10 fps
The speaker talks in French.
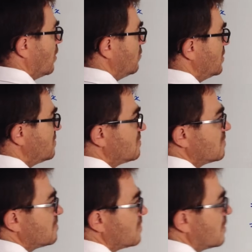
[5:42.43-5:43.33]
8,
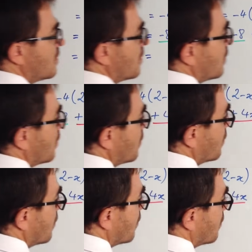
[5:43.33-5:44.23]

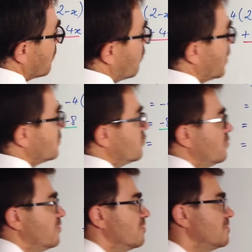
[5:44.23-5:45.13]
moins
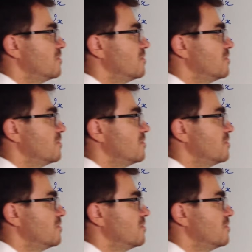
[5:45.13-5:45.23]
12.